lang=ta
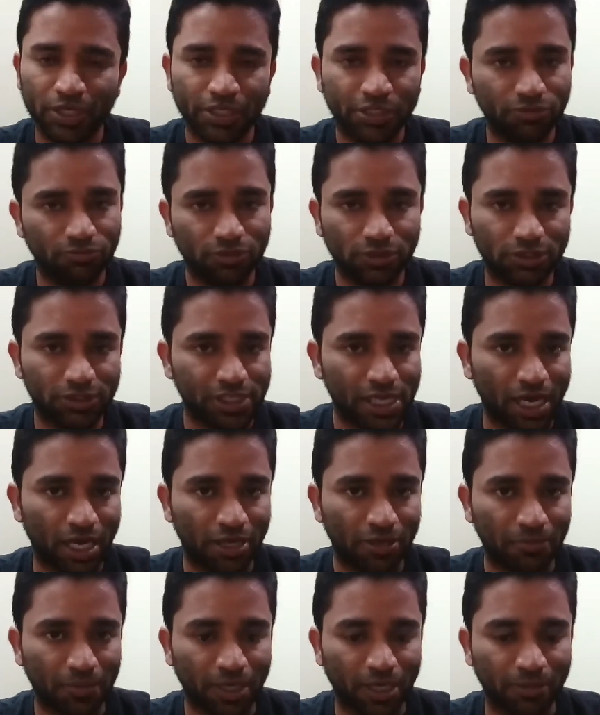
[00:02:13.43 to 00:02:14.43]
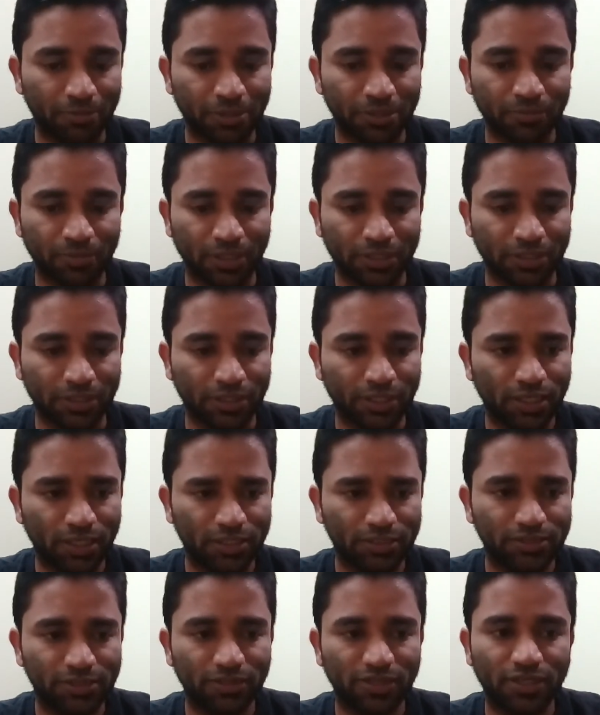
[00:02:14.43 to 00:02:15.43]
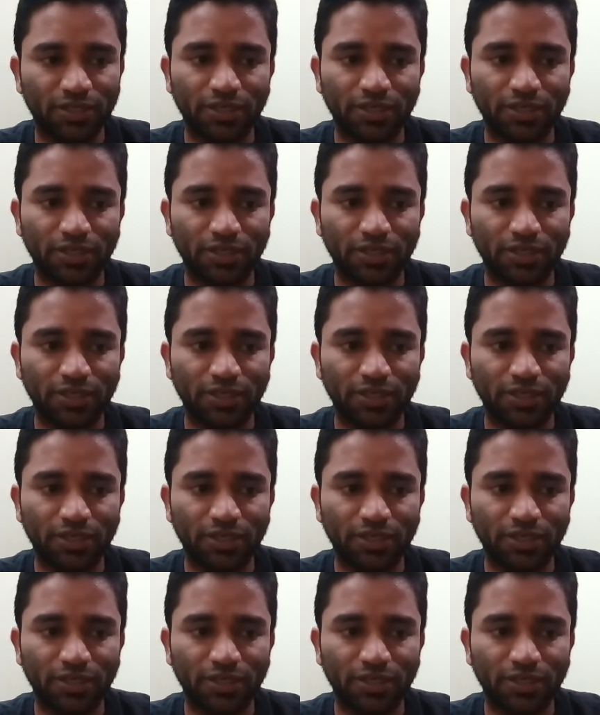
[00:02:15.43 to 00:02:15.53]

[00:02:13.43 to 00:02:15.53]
இது வந்து நியாயமா அப்படின்னு பார்த்தீங்கன்னா இட்ஸ்